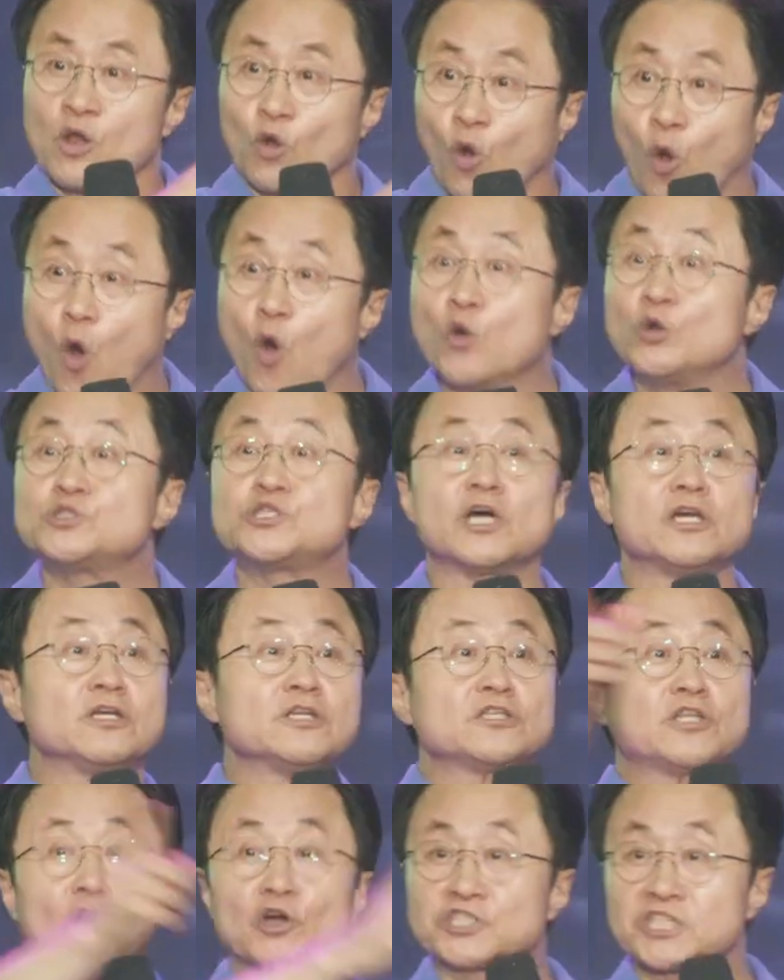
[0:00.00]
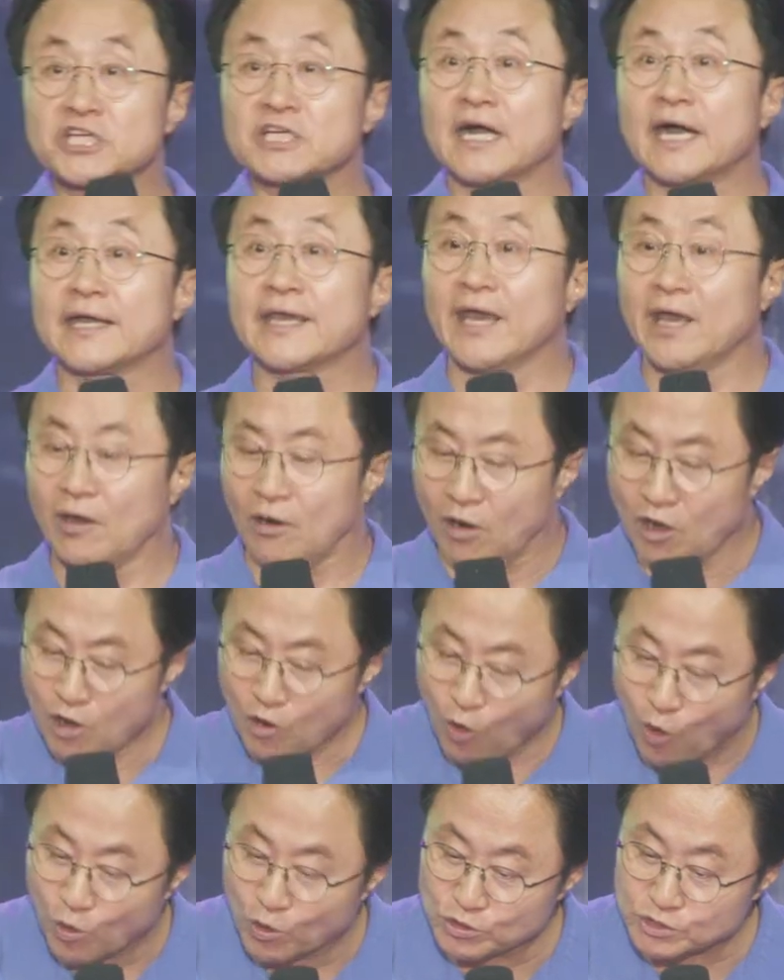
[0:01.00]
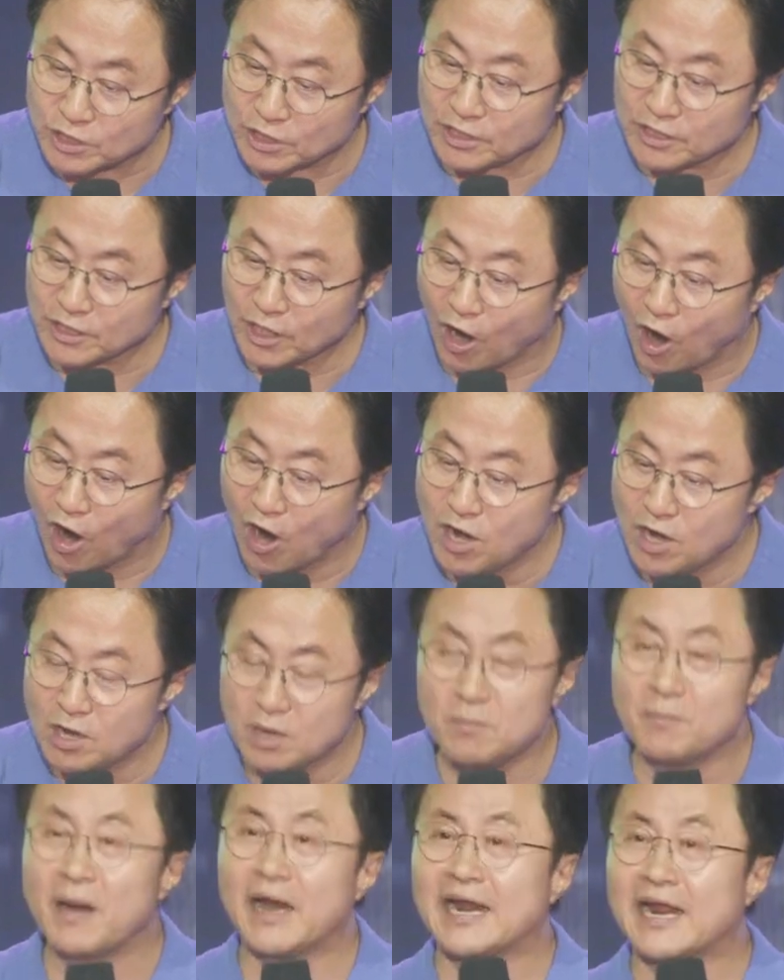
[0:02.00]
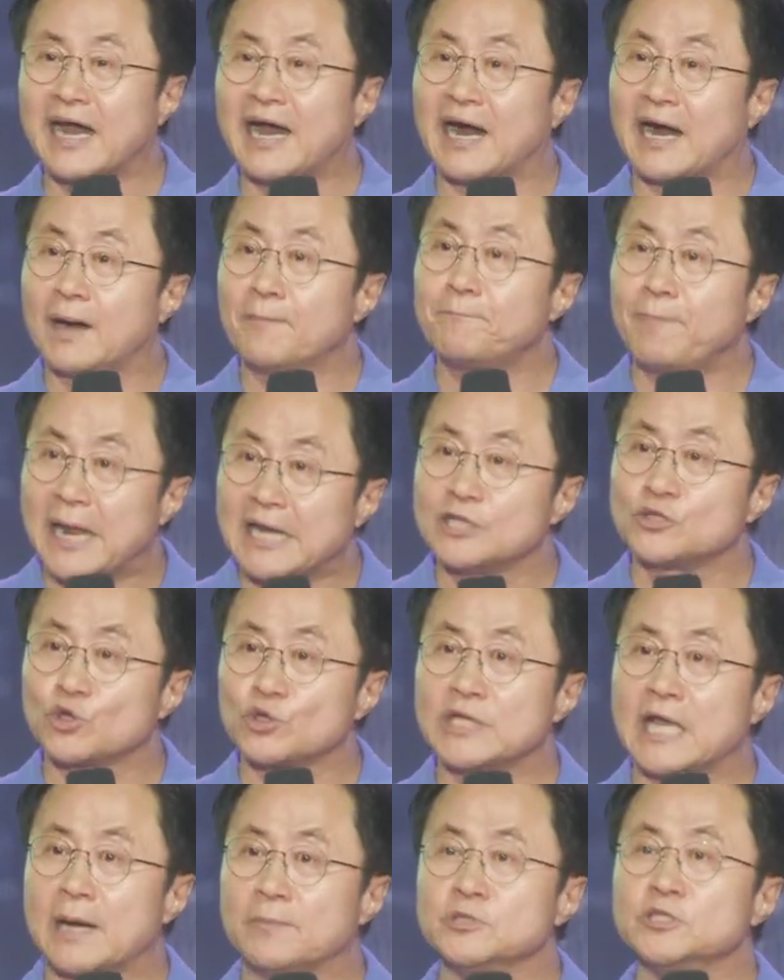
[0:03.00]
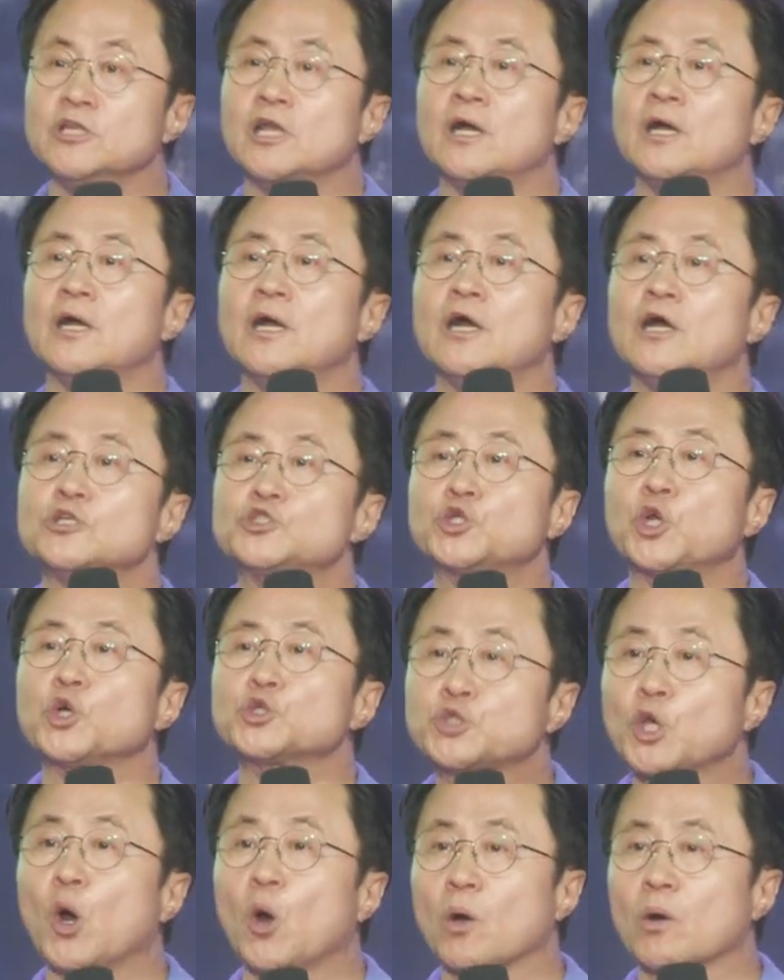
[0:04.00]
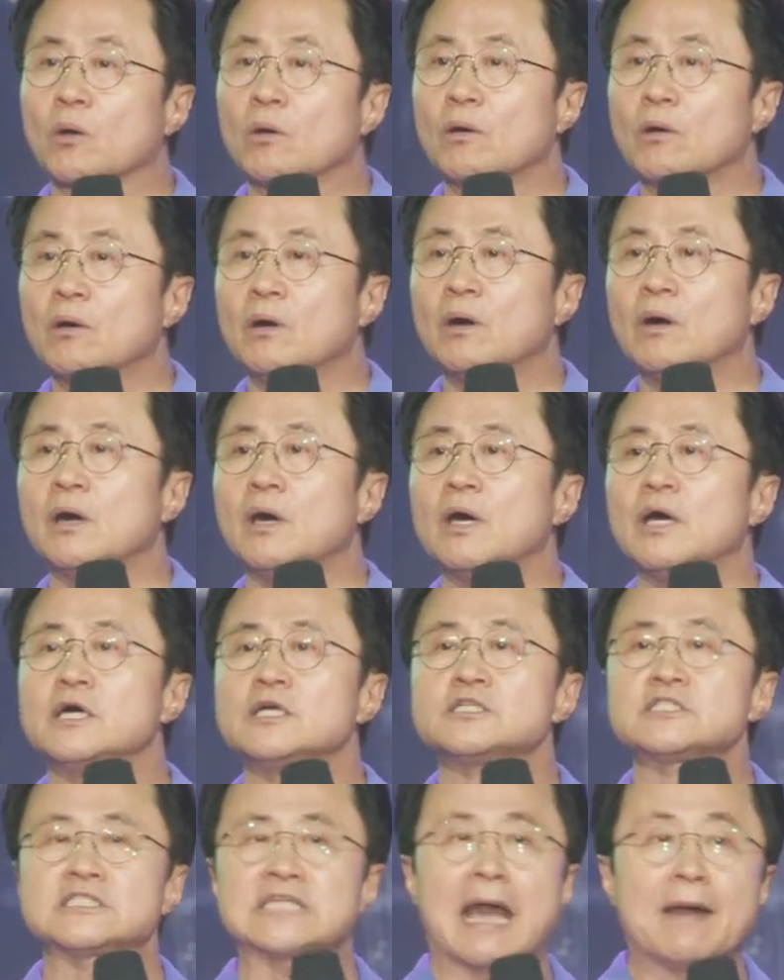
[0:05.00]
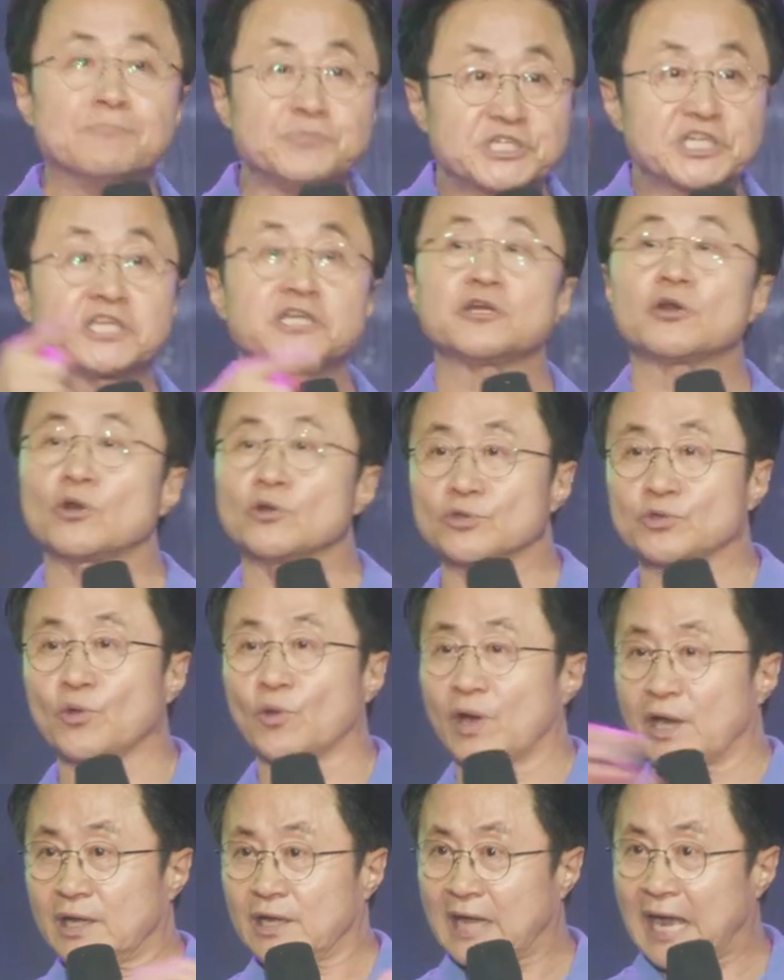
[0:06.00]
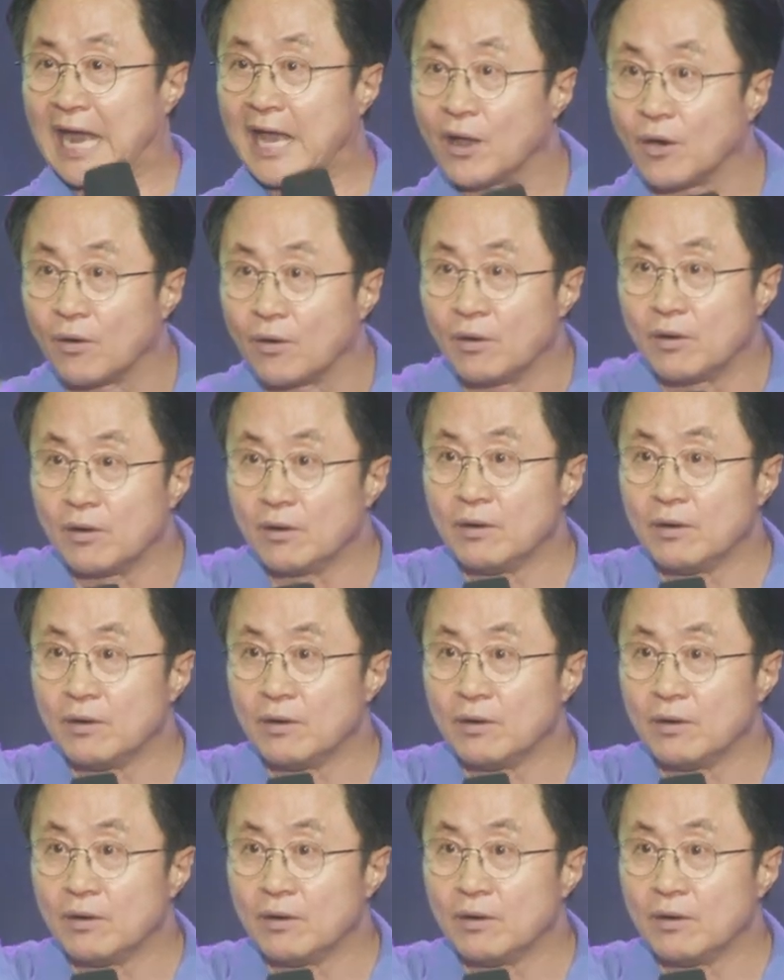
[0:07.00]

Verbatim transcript: 공전은 더 심각해요. 공전은 얼마나 빨리 도냐면 초속 삼십 킬로미터로 돌아가요.